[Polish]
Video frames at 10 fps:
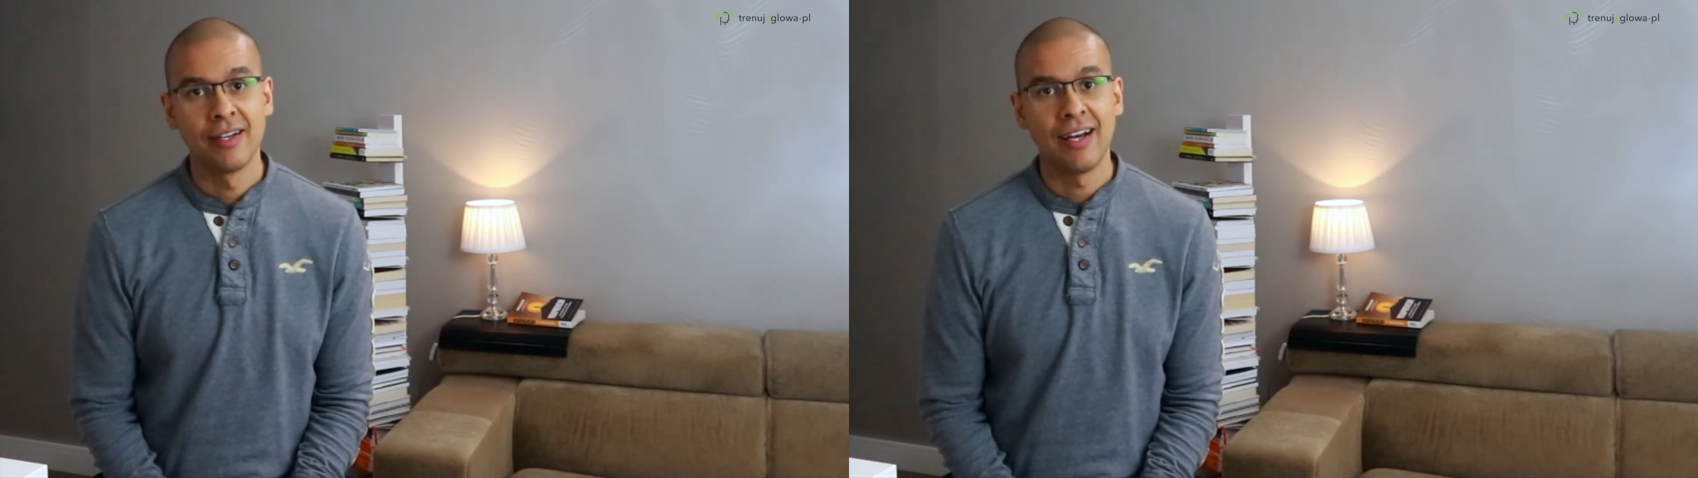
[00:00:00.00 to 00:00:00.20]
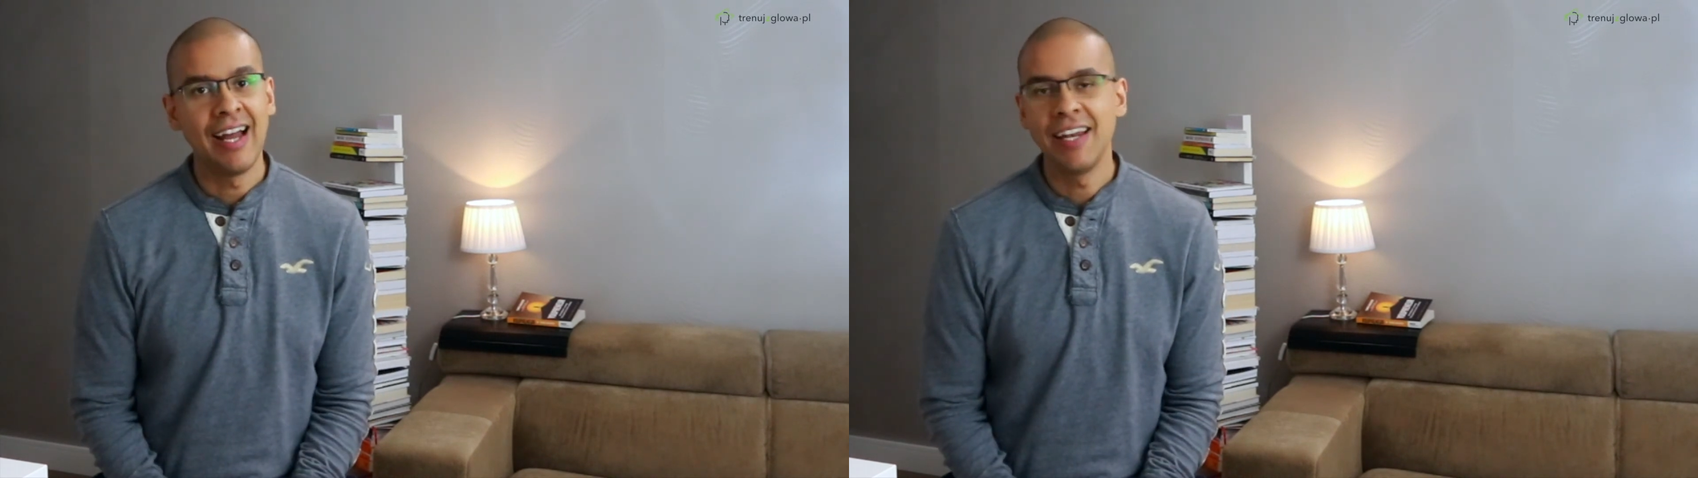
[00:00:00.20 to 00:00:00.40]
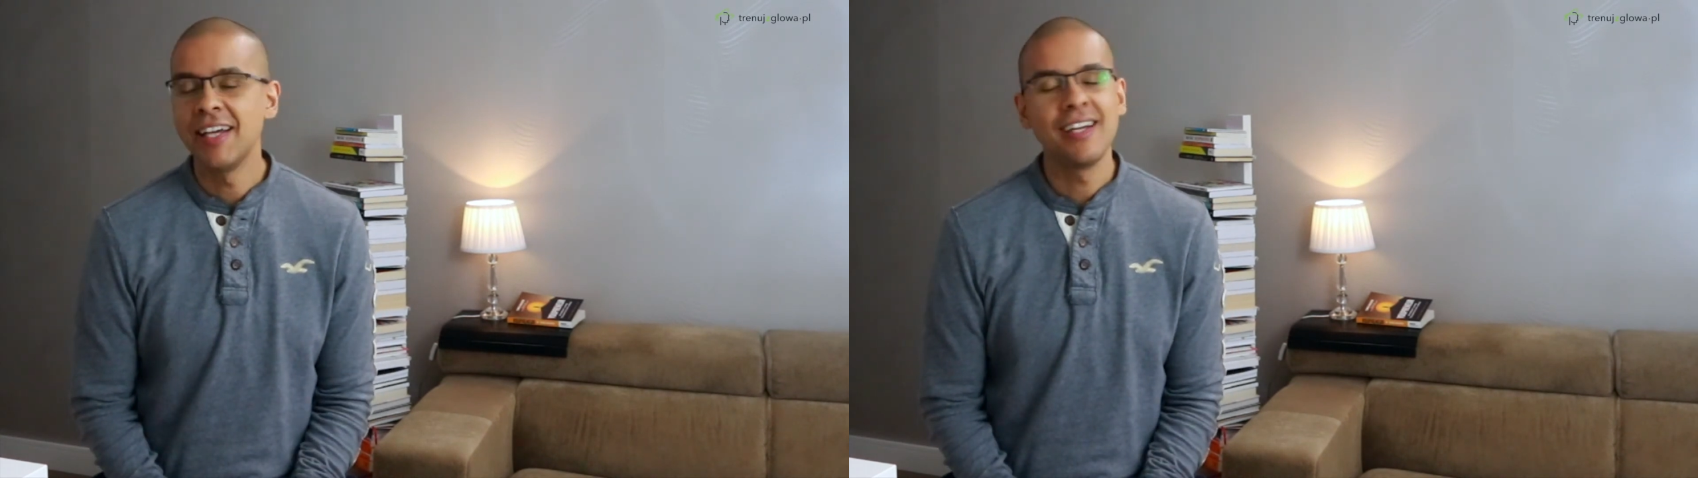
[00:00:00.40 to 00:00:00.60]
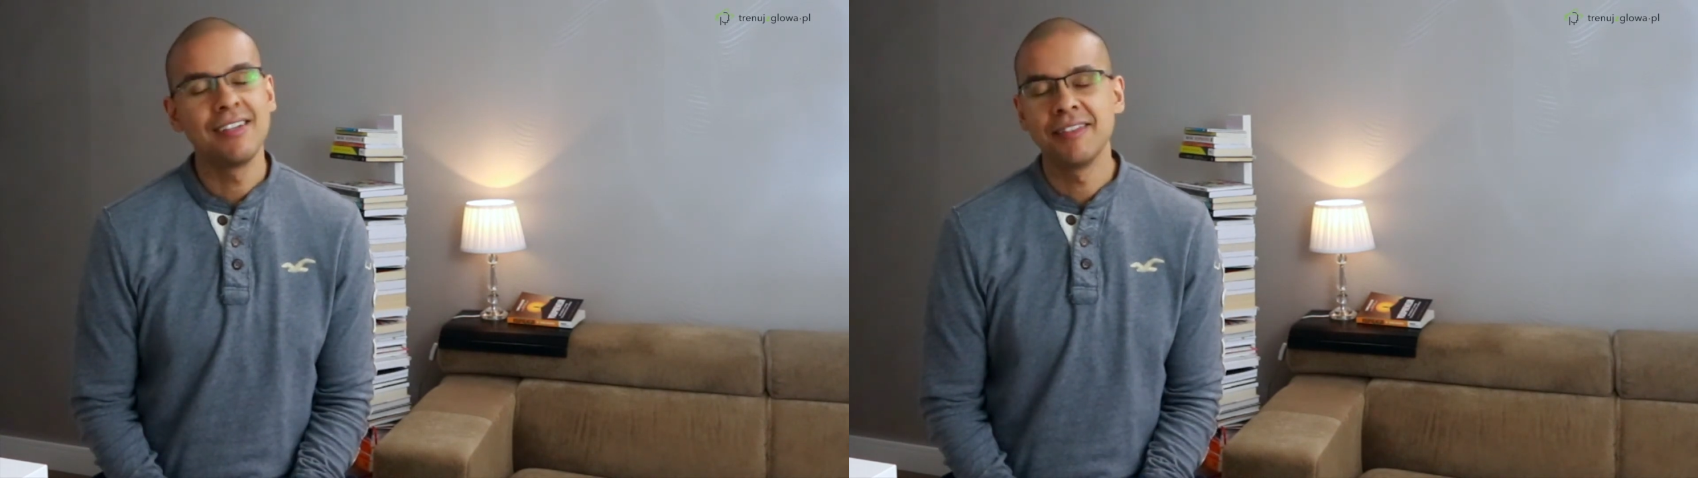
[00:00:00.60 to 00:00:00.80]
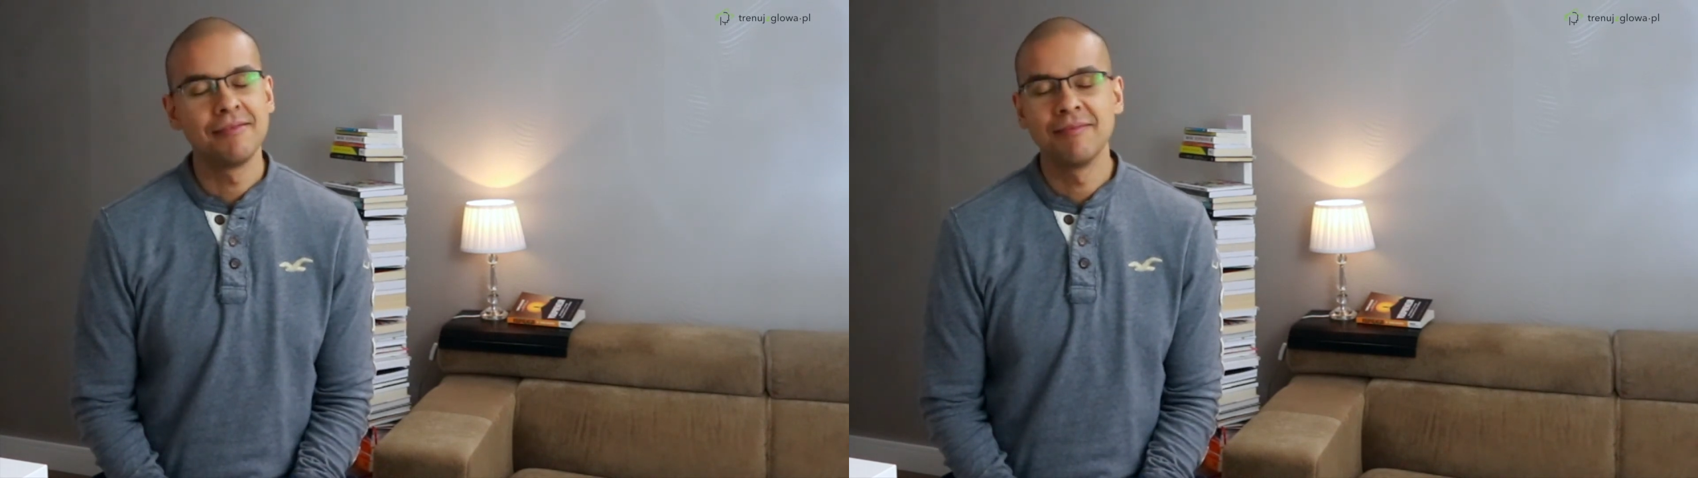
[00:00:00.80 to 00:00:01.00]
Ale
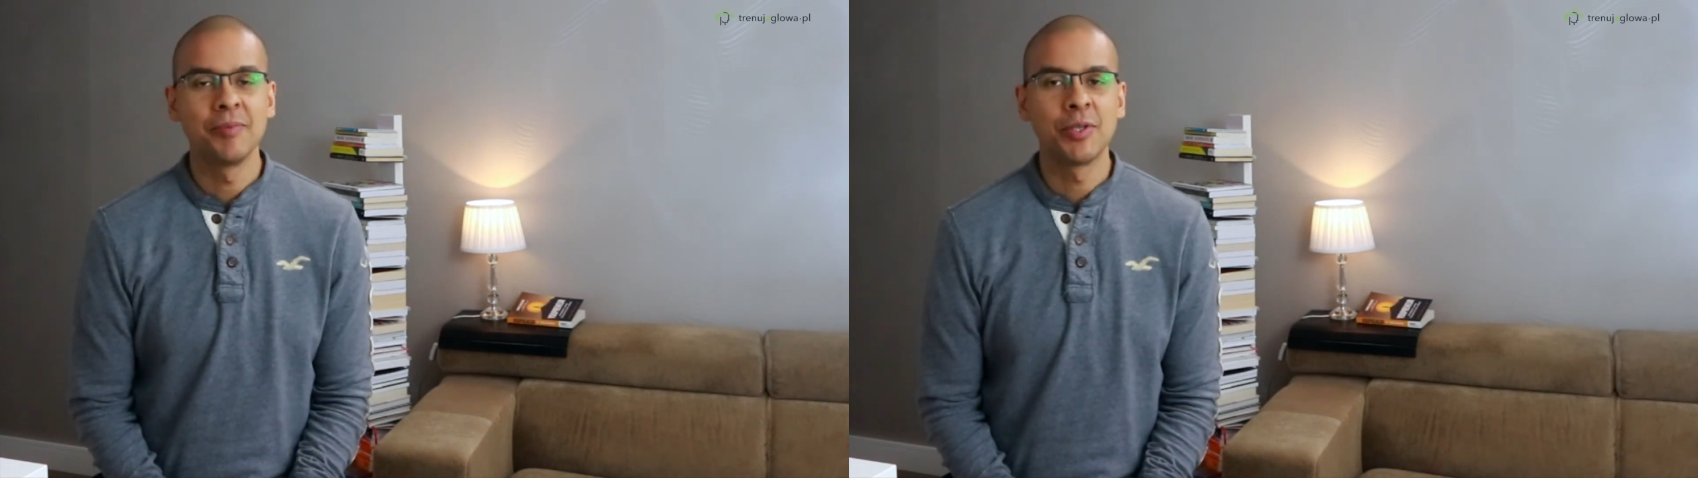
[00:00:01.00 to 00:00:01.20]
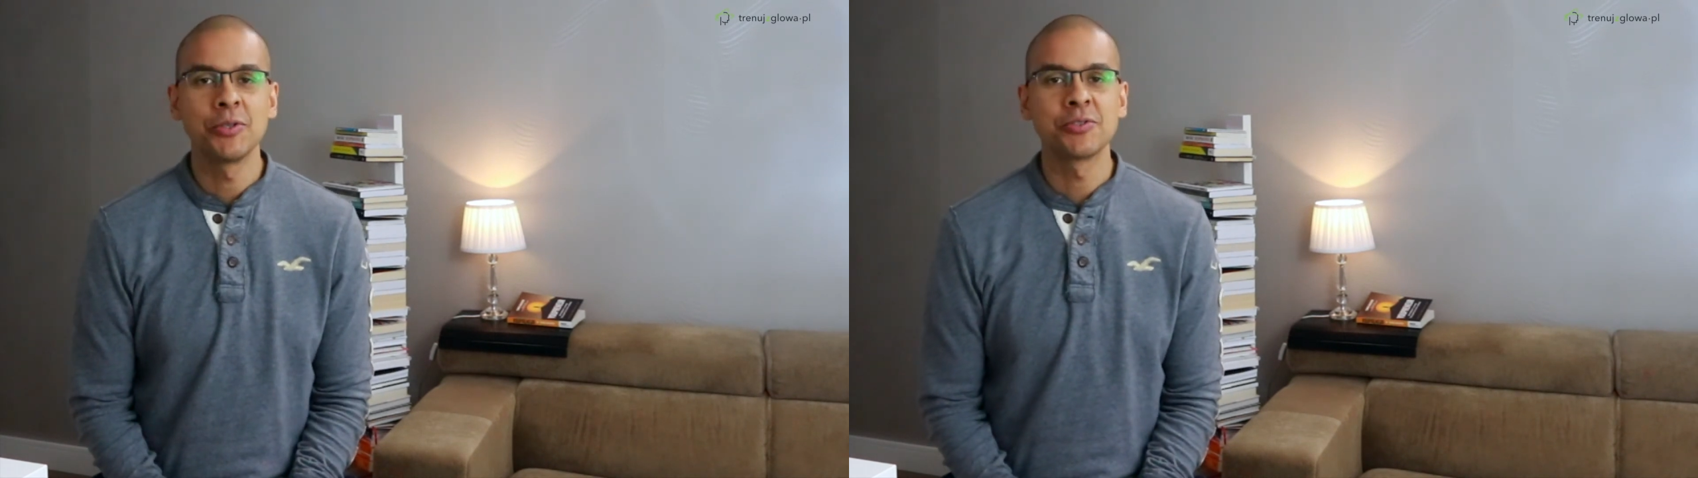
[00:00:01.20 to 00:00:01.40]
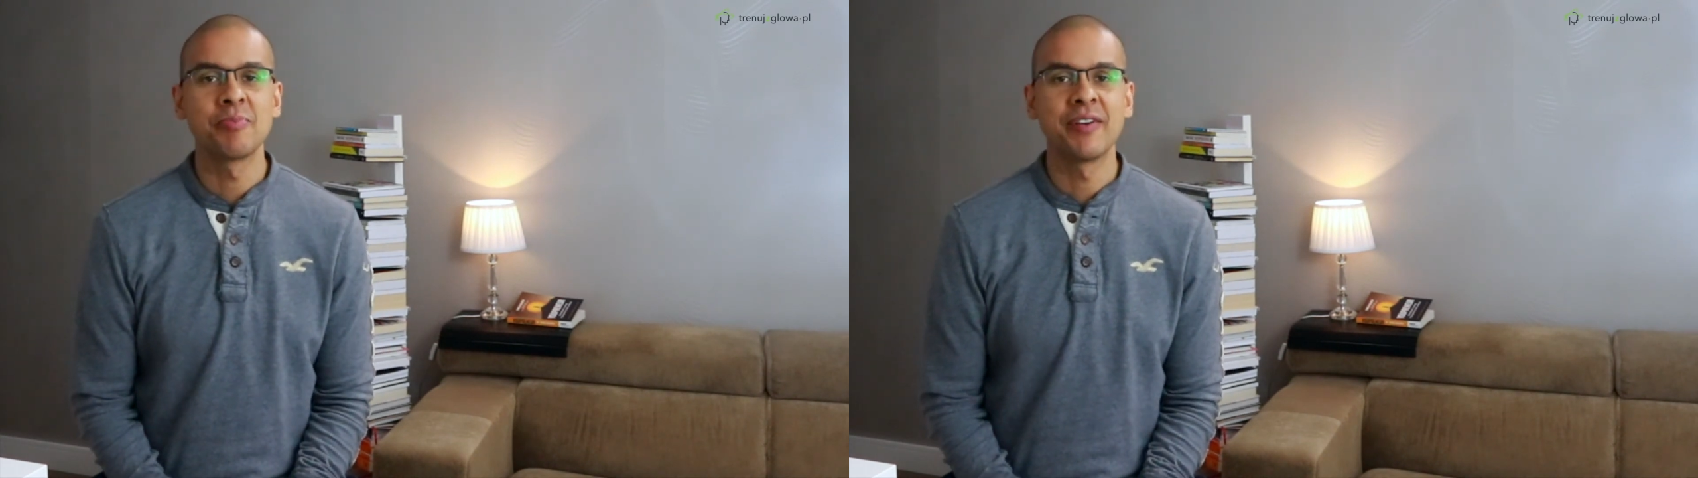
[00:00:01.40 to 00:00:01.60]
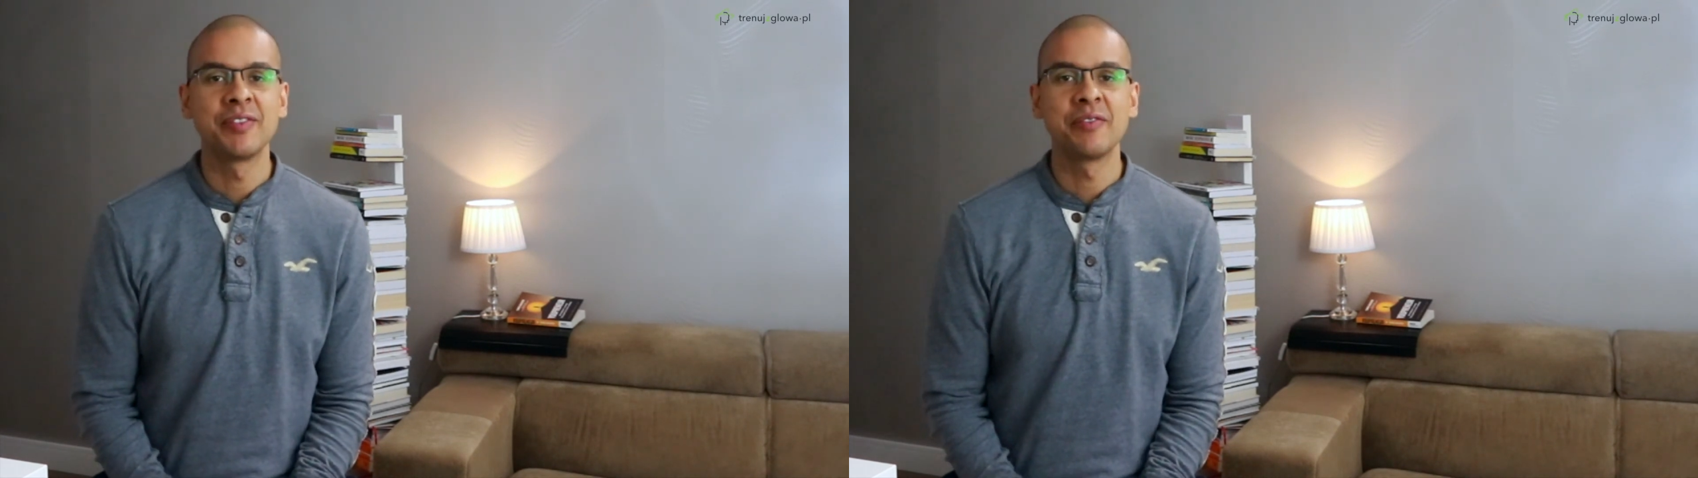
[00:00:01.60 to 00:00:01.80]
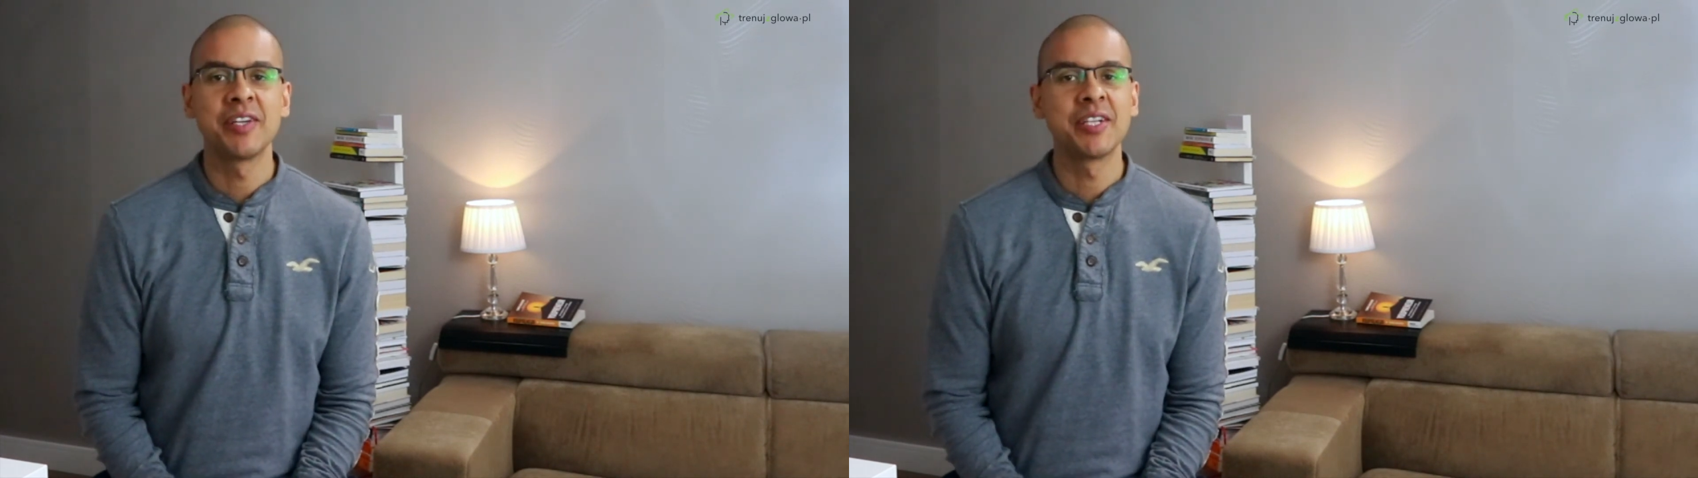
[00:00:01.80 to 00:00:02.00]
to już
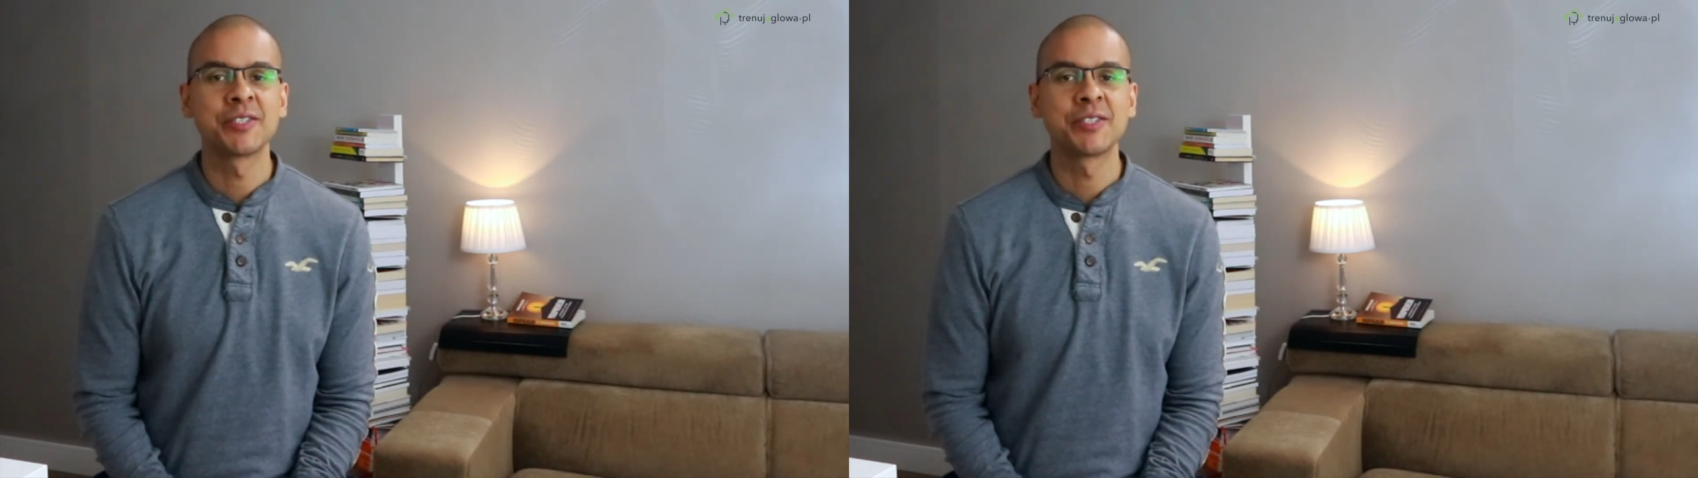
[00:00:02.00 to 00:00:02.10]
pewnie wiesz,